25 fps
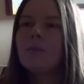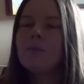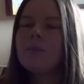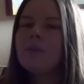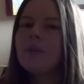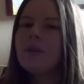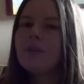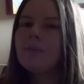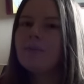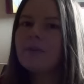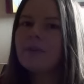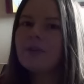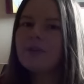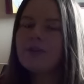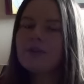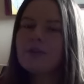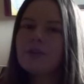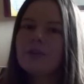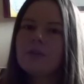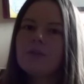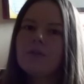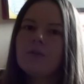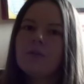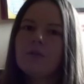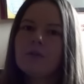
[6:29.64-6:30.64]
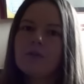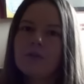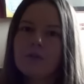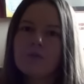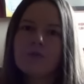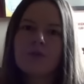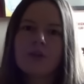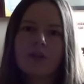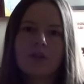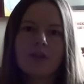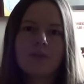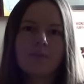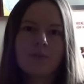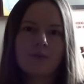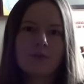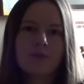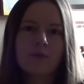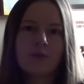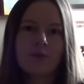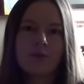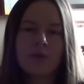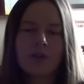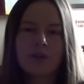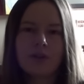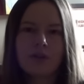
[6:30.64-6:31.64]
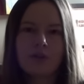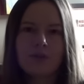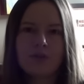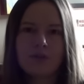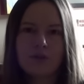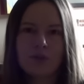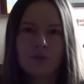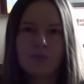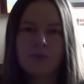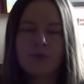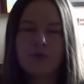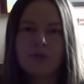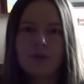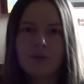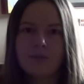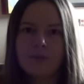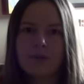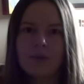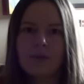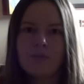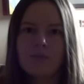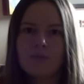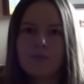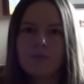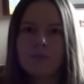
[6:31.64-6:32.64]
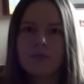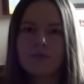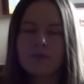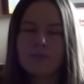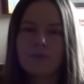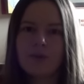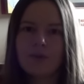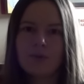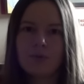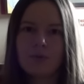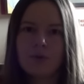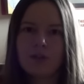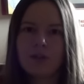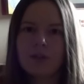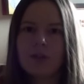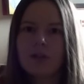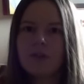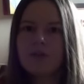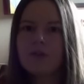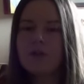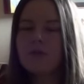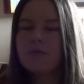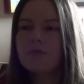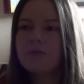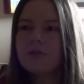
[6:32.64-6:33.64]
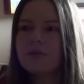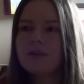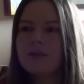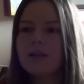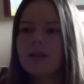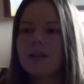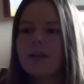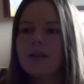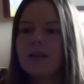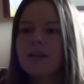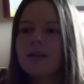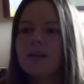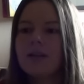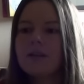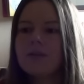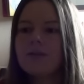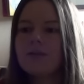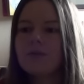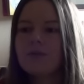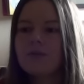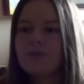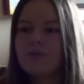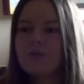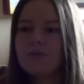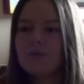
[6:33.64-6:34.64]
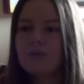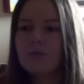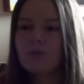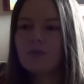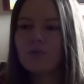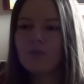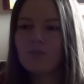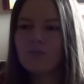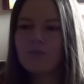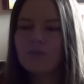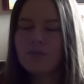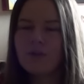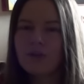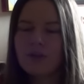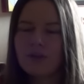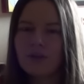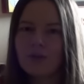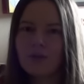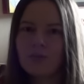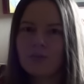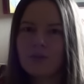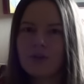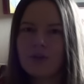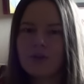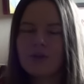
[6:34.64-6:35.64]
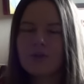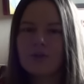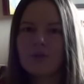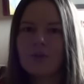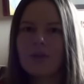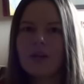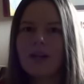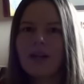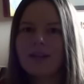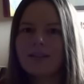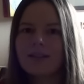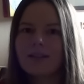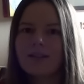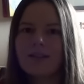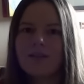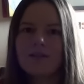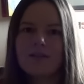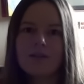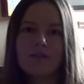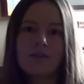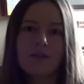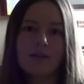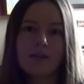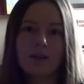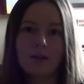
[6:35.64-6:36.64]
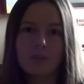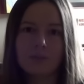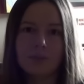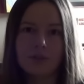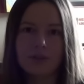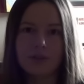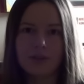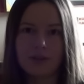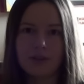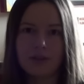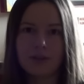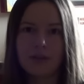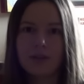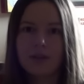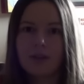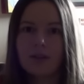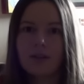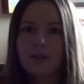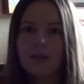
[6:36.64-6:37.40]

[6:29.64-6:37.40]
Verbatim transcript: Pomijam fakt, że no, książka nie pozwoliła tego zrobić, a film bazuje na książce, ale zrozummy jedną rzecz, no Katniss kocha Pitę